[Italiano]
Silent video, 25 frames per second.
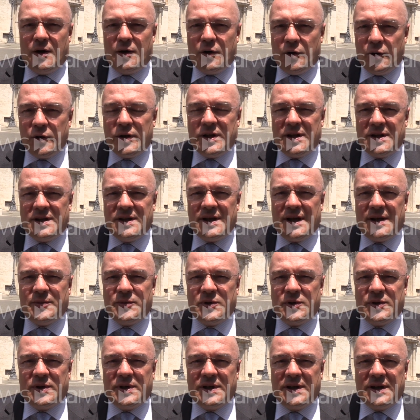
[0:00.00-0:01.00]
Noi
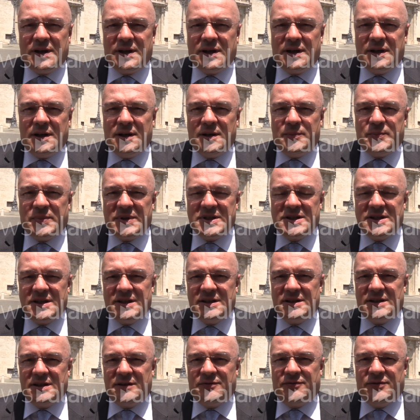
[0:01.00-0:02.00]
chiediamo che il
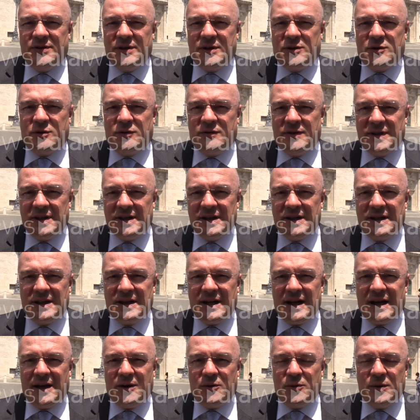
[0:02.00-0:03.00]
Presidente Ficco venga
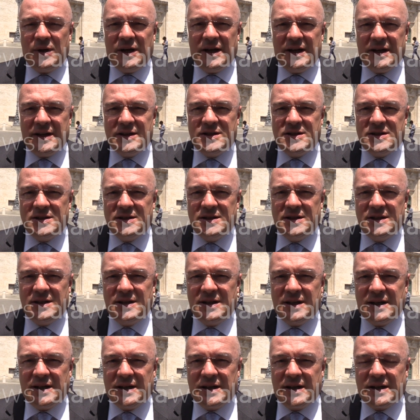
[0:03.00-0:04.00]
in aula e ci
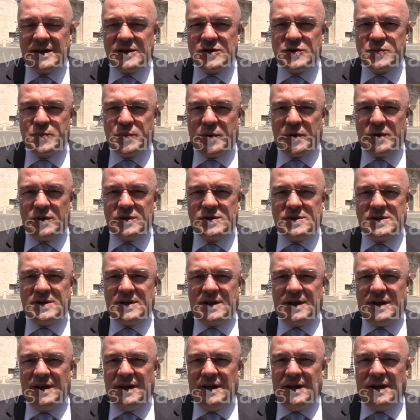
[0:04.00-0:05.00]
dia
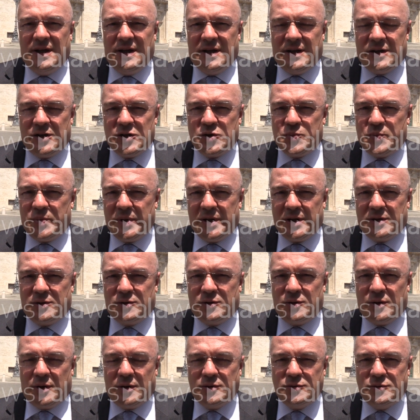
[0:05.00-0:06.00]
risposta
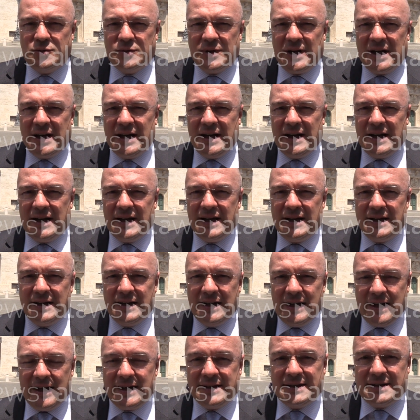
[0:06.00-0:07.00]
rispetto ad una
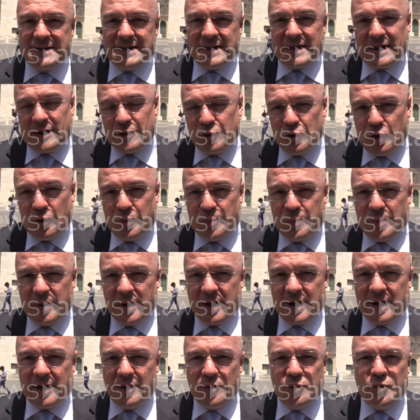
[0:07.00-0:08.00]
lettera
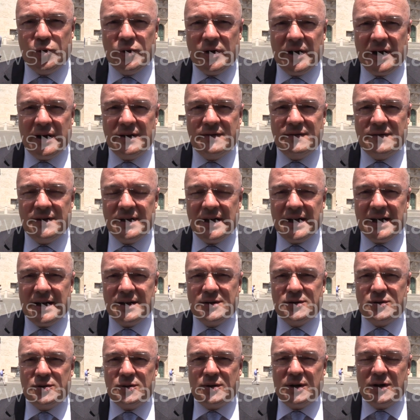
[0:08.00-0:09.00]
doppia che lui ha
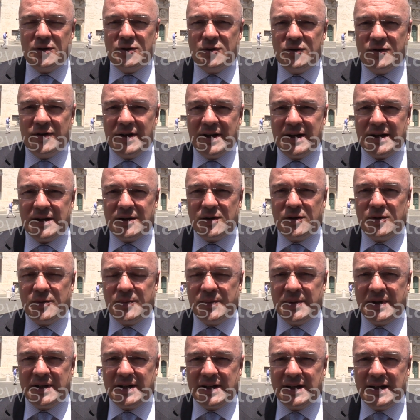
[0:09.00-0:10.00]
inviato al Governo
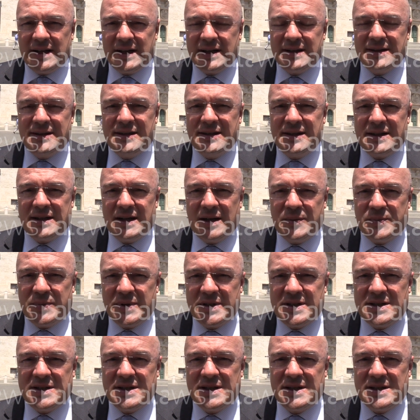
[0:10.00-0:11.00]
per garantire la
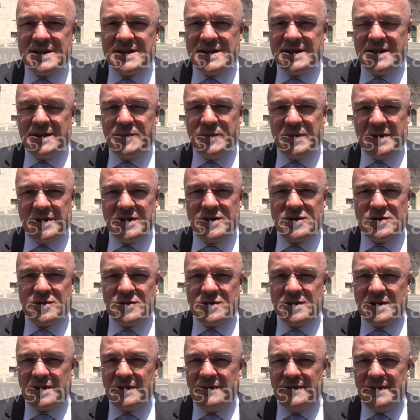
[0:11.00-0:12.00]
presenza del
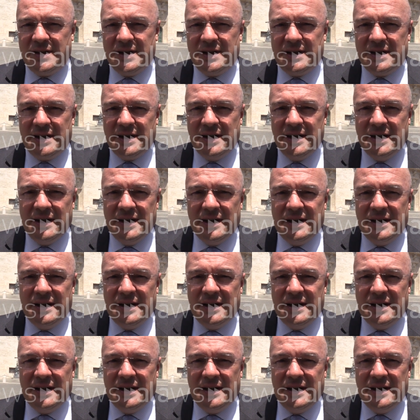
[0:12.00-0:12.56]
Ministro Salvini